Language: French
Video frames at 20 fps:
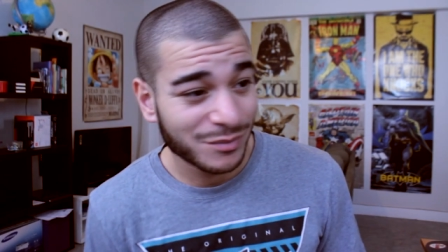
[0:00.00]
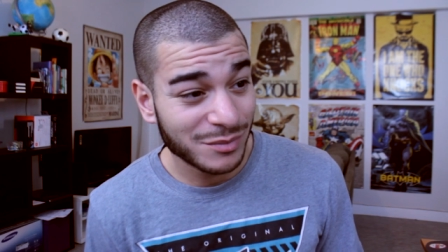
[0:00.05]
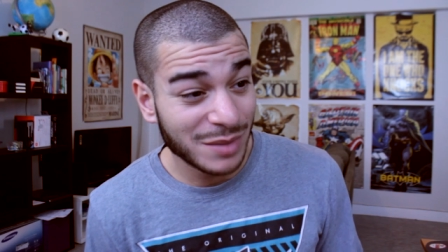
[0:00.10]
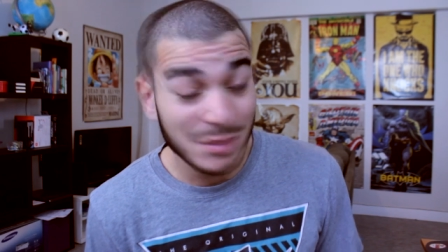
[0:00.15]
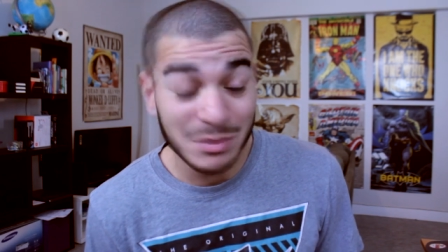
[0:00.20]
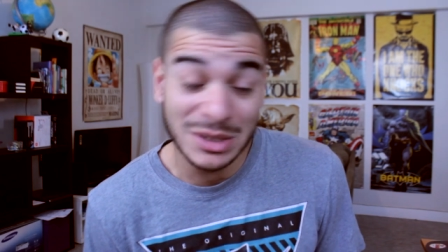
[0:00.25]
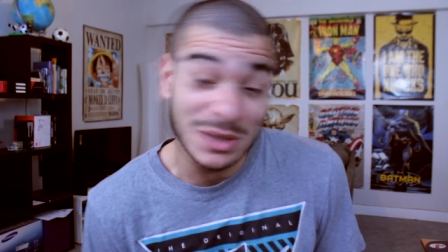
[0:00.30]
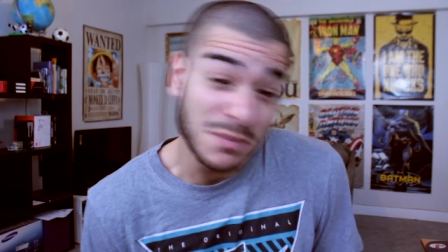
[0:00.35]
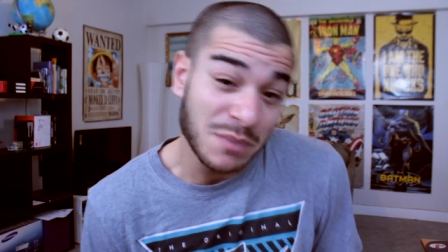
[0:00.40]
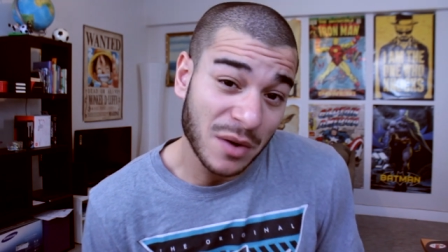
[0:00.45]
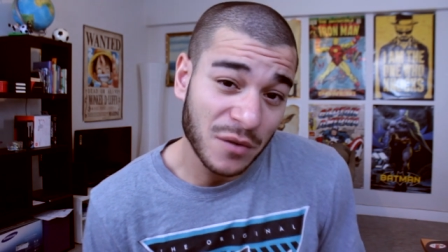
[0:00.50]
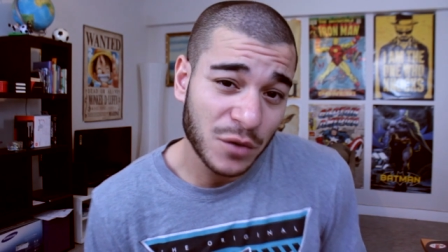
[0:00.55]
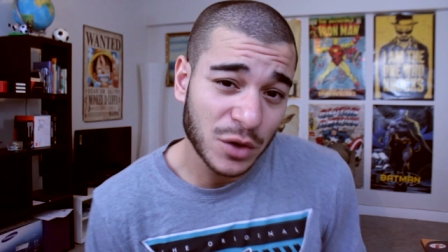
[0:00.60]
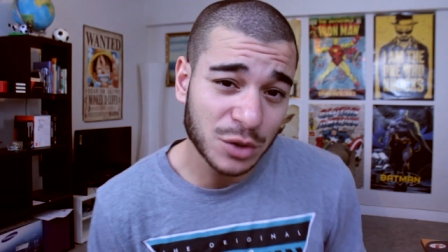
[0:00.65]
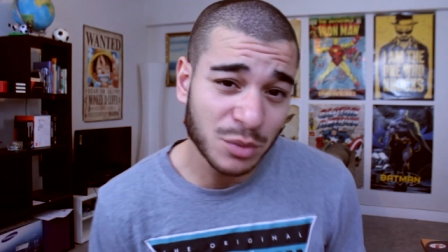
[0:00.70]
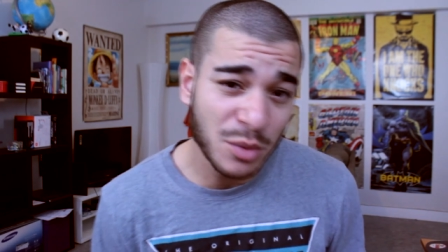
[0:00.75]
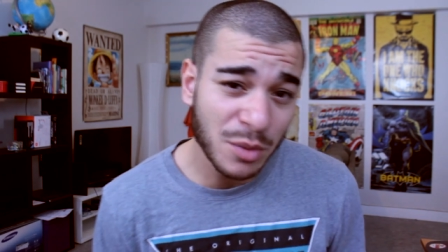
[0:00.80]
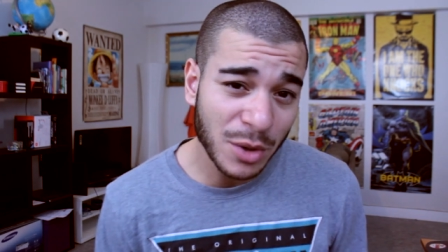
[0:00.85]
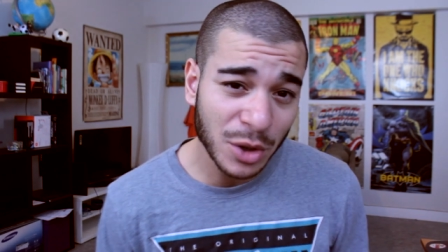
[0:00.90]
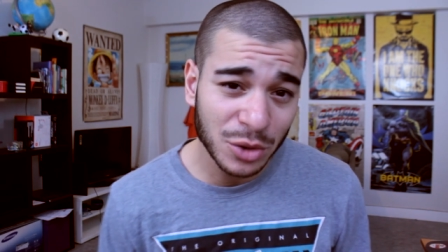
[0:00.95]
même si parfois
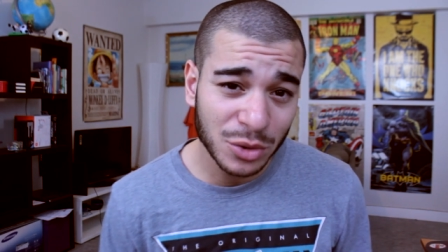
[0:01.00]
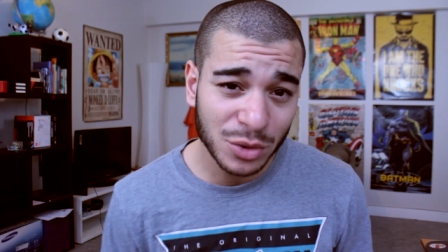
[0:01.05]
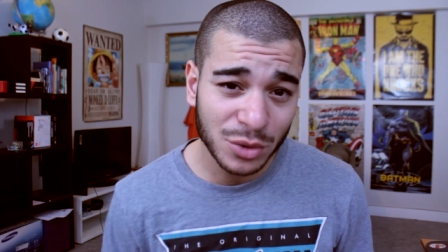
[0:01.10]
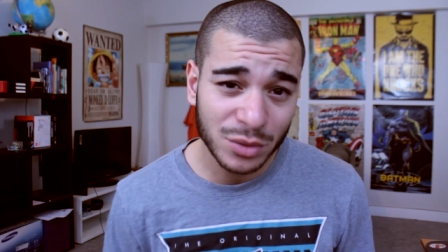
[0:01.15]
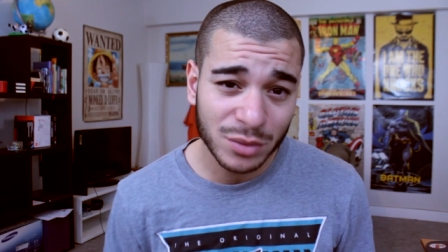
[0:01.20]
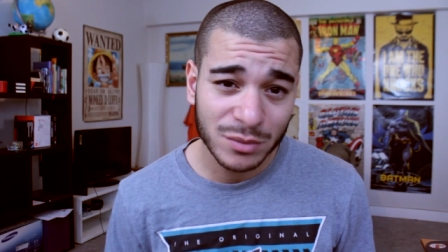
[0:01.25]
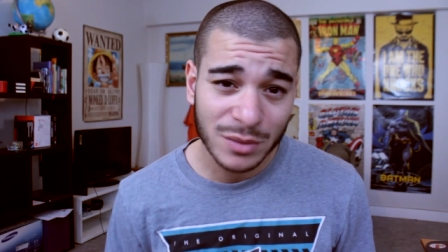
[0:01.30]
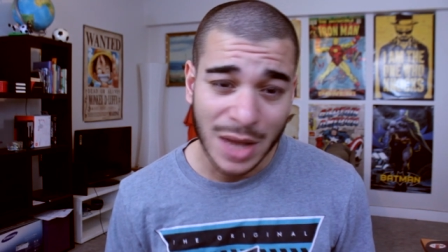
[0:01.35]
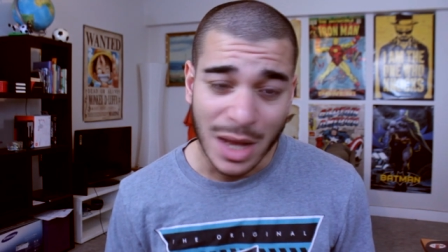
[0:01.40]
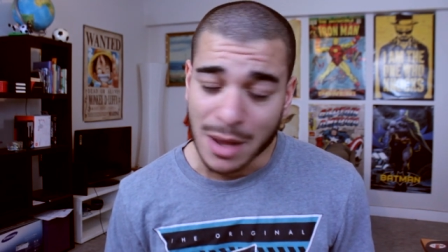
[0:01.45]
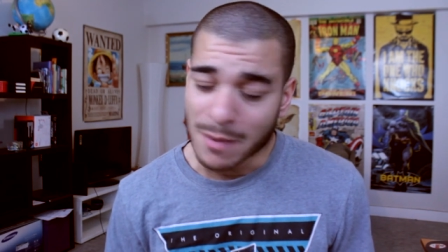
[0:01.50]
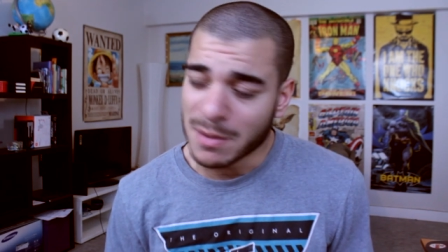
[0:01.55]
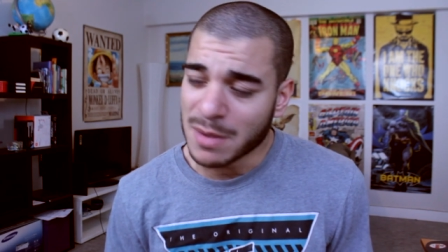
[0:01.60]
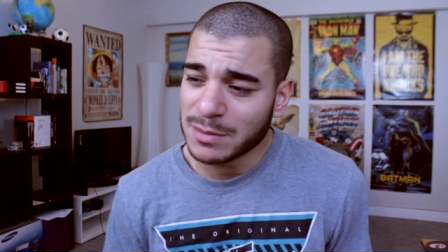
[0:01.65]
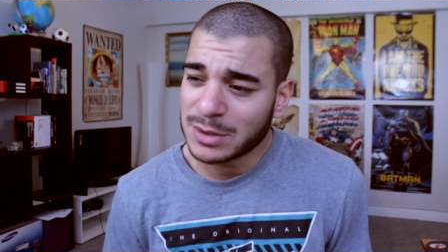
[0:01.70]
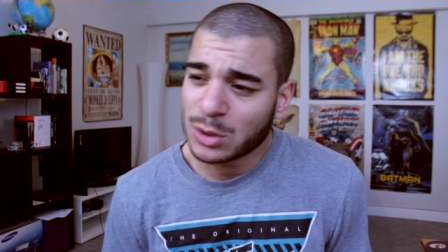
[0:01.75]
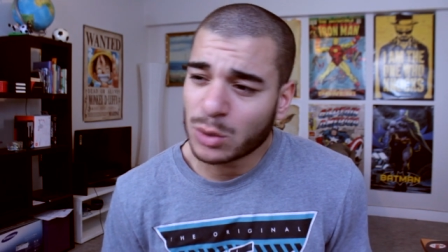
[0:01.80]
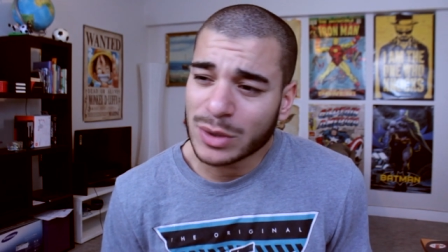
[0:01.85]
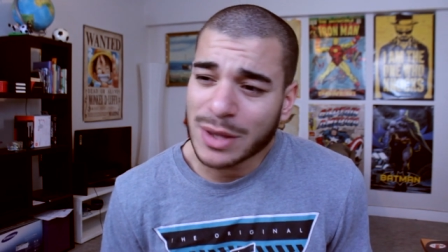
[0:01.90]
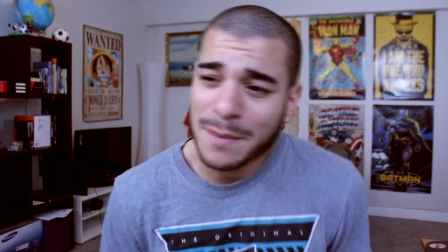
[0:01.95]
je me moque d'eux,
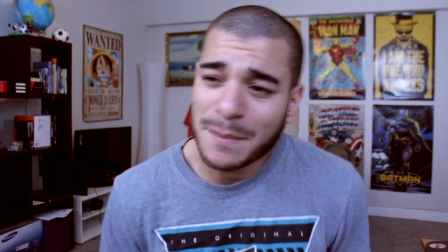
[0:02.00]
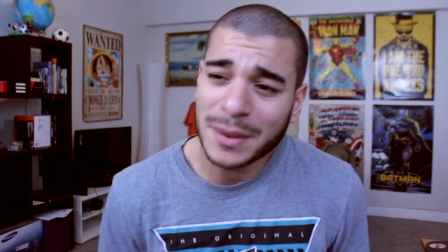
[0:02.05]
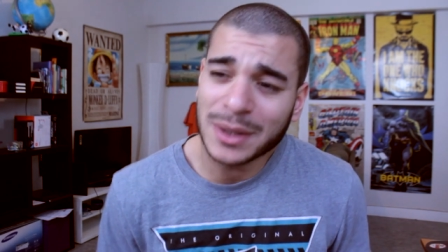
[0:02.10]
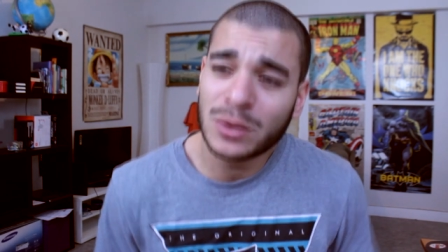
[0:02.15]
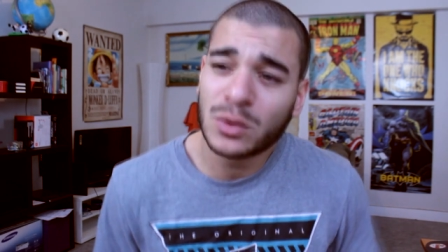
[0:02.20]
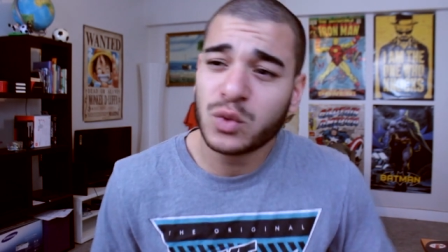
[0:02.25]
même si on n'est pas